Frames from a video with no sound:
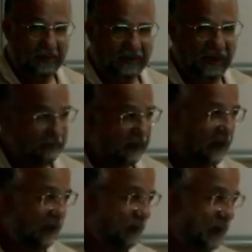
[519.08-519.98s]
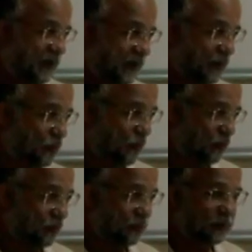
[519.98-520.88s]
Tevil kelimesi geçiyor.
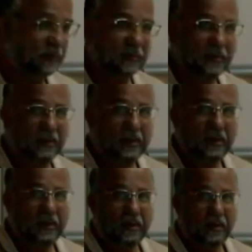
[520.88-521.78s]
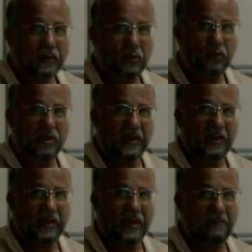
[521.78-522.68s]

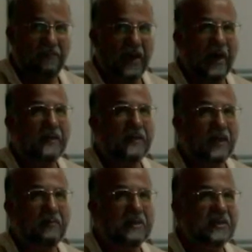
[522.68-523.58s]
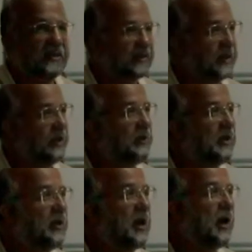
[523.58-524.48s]
Türkçedeki meal kelimesi de tevil
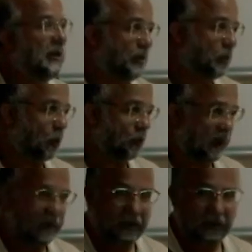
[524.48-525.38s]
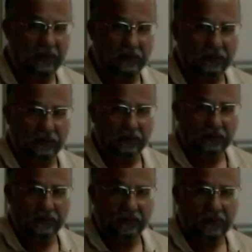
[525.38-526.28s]
ile aynı kökten geliyor.
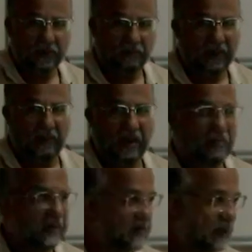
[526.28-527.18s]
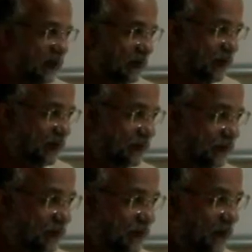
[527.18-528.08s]
Mimli mastardır.
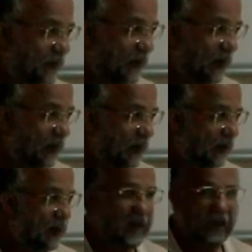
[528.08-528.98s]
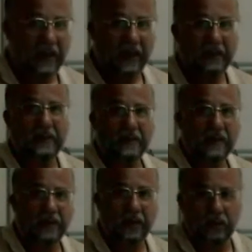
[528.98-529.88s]
Ele
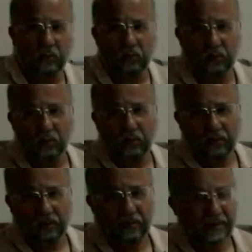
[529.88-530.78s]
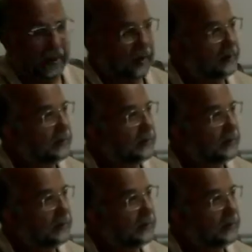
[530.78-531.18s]
ye'ulu den.